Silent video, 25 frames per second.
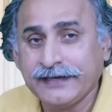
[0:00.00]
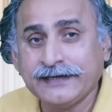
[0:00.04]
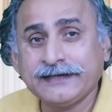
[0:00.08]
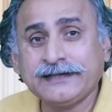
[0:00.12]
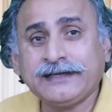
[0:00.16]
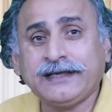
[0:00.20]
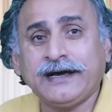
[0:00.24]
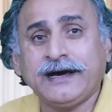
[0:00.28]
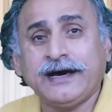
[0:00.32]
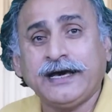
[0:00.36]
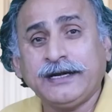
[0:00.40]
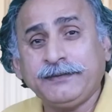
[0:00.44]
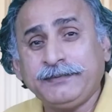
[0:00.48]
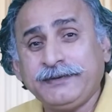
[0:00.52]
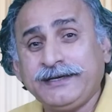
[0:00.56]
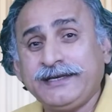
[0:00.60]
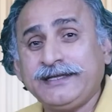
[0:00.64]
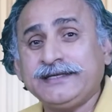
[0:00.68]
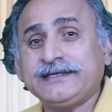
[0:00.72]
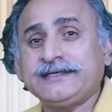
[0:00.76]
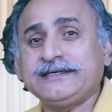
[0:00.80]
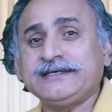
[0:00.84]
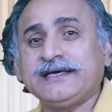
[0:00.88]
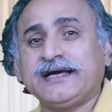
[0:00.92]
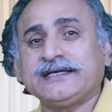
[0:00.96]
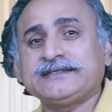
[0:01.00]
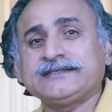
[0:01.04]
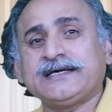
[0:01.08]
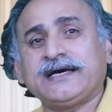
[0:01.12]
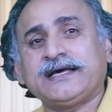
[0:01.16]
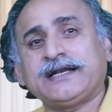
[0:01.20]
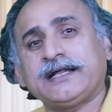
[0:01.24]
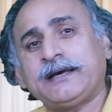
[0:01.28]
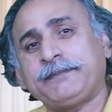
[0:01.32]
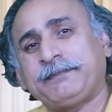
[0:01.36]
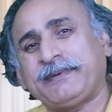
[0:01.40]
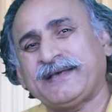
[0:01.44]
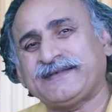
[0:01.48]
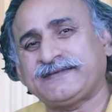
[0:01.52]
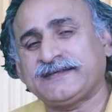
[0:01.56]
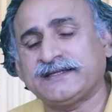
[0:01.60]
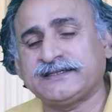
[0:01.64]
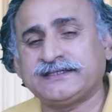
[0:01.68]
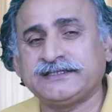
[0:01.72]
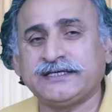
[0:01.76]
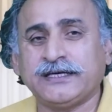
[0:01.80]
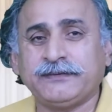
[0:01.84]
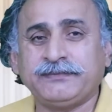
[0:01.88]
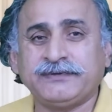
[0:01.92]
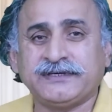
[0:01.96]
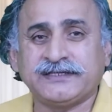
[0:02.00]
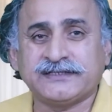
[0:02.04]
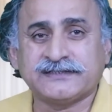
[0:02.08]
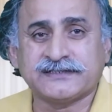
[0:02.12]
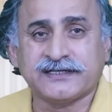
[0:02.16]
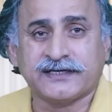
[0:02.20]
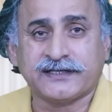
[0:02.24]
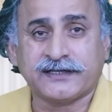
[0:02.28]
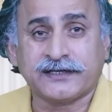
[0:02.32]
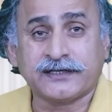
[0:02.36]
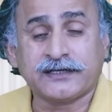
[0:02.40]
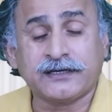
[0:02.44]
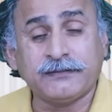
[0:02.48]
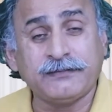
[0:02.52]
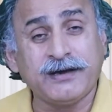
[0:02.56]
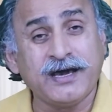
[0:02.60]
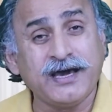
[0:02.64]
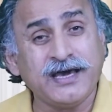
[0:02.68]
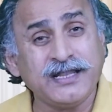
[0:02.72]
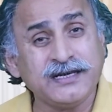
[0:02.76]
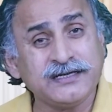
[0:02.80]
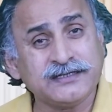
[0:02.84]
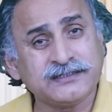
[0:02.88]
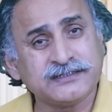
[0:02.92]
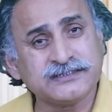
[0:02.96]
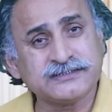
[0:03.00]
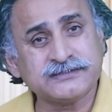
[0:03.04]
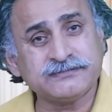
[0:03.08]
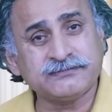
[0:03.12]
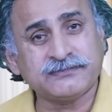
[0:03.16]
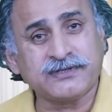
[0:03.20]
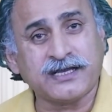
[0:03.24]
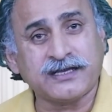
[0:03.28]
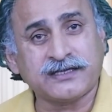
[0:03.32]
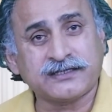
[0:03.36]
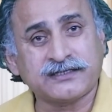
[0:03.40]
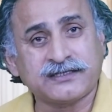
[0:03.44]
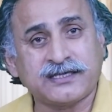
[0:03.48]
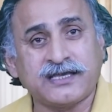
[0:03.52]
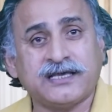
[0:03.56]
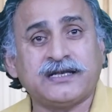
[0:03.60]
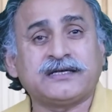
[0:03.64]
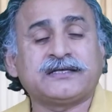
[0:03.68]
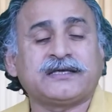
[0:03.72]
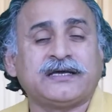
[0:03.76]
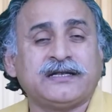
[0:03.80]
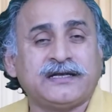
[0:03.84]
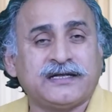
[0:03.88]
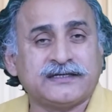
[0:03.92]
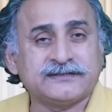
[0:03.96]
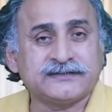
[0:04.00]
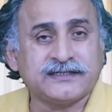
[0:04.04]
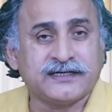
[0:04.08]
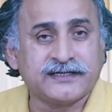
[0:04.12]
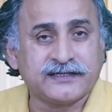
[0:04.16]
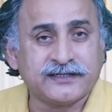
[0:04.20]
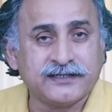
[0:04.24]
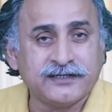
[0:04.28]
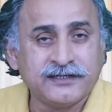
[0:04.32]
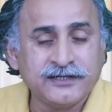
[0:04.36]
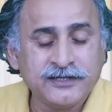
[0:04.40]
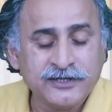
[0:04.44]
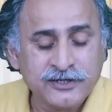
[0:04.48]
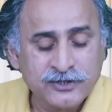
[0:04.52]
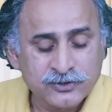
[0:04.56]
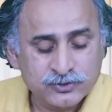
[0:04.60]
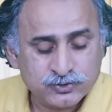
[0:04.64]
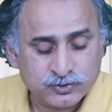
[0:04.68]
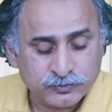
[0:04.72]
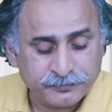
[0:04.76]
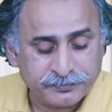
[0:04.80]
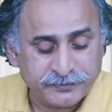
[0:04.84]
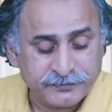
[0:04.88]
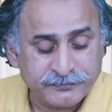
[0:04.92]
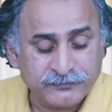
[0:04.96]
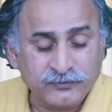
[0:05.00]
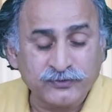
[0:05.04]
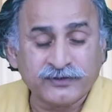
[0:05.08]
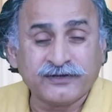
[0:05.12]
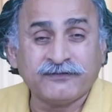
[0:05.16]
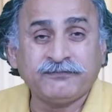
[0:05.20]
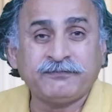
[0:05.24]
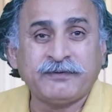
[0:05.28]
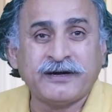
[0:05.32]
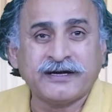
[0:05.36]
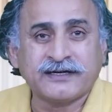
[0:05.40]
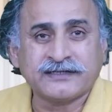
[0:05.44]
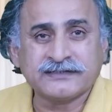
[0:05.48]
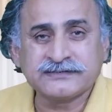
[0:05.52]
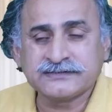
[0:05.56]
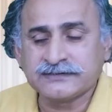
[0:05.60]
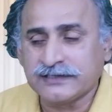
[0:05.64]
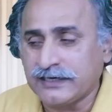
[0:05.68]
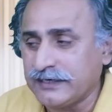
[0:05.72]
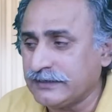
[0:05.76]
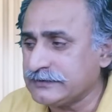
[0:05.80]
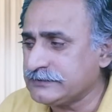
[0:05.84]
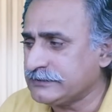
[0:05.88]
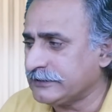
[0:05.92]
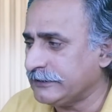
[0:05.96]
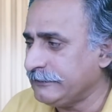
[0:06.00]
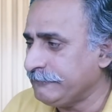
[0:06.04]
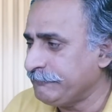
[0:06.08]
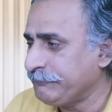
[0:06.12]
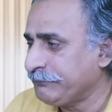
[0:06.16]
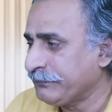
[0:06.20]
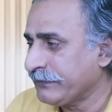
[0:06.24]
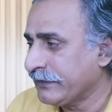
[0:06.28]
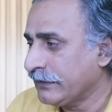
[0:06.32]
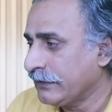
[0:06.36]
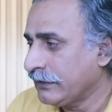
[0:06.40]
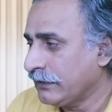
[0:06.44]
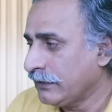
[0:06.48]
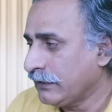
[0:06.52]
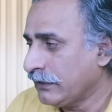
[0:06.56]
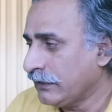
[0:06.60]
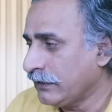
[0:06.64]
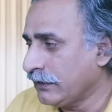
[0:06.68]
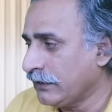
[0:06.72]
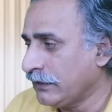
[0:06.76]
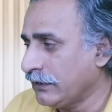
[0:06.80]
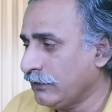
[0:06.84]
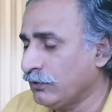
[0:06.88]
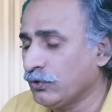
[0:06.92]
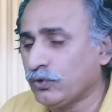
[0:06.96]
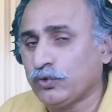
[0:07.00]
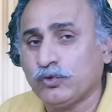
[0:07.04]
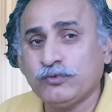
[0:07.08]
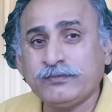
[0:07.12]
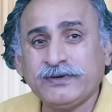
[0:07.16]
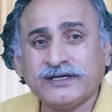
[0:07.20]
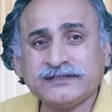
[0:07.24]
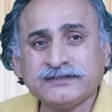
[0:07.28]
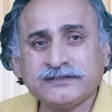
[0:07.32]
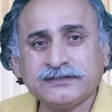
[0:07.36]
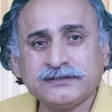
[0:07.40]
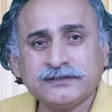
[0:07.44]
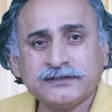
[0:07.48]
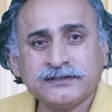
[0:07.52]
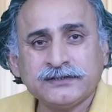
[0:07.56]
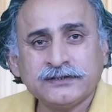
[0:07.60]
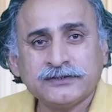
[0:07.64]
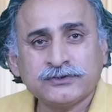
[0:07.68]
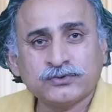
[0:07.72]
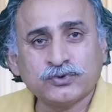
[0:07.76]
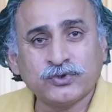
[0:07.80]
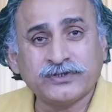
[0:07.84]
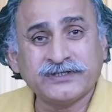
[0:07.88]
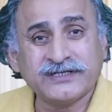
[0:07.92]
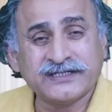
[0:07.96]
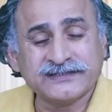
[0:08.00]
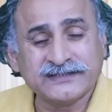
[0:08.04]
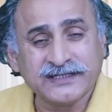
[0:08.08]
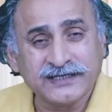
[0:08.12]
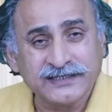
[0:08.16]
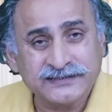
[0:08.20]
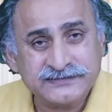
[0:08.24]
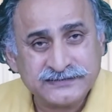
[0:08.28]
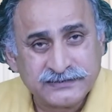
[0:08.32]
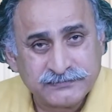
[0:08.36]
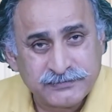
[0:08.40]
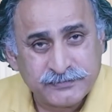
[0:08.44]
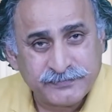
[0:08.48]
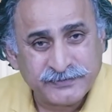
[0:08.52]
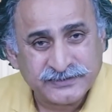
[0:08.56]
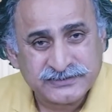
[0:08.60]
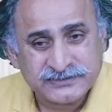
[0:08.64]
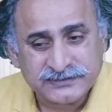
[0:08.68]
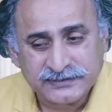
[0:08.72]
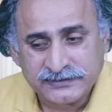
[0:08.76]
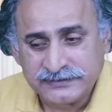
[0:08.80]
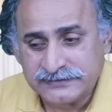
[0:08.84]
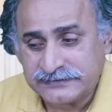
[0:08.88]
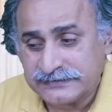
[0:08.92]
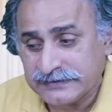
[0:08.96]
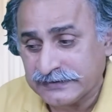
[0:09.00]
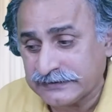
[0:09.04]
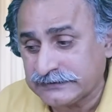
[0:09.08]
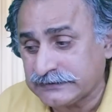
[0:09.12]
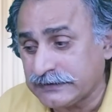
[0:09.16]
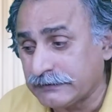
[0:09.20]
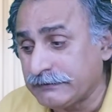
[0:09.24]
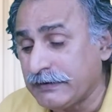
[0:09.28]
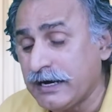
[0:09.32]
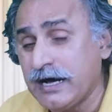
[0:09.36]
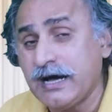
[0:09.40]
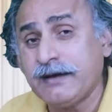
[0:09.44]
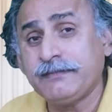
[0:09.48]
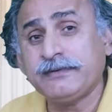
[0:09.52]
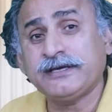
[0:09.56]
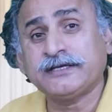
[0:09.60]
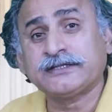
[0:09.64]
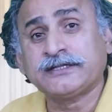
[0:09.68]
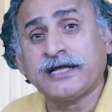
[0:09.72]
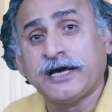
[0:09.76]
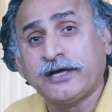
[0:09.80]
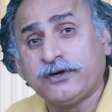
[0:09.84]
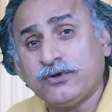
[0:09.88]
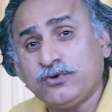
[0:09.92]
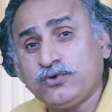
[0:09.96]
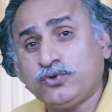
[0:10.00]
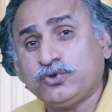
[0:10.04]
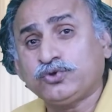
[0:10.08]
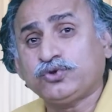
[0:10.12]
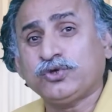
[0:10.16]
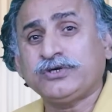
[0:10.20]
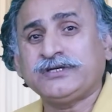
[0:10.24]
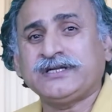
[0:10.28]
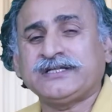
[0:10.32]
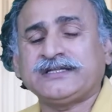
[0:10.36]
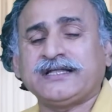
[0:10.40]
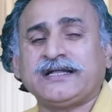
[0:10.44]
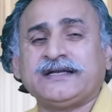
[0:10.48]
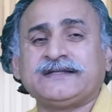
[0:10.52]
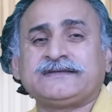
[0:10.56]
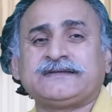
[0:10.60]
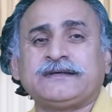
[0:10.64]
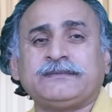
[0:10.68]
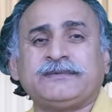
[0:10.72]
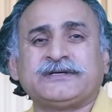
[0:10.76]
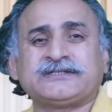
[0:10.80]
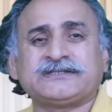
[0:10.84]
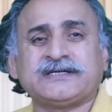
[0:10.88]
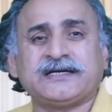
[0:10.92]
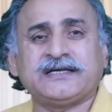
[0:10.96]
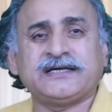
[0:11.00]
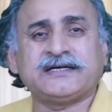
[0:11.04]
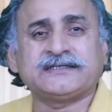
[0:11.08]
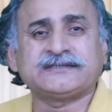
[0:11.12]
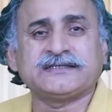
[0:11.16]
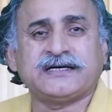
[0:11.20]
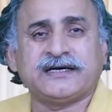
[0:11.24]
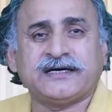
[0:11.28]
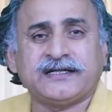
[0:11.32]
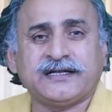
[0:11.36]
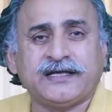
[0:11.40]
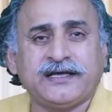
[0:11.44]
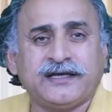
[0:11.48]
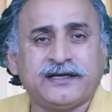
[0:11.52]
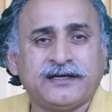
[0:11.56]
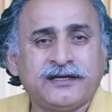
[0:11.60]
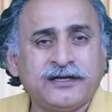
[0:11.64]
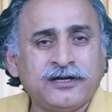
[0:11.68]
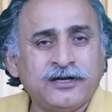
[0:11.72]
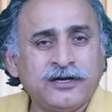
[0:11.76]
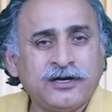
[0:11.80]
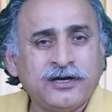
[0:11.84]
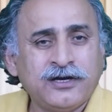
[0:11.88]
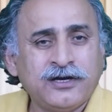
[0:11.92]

इनकार भी नहीं किया जा रहा पैसे दिए भी नहीं जा रहे कमाल किस्म का खेल खेला जा रहा है सुप्रीम कोर्ट ऑफ पाकिस्तान से आ, हुकूमत तोहन अदालत से भी बच रही है तमाम इदारों को तोहन अदालत से बचाया जा रहा है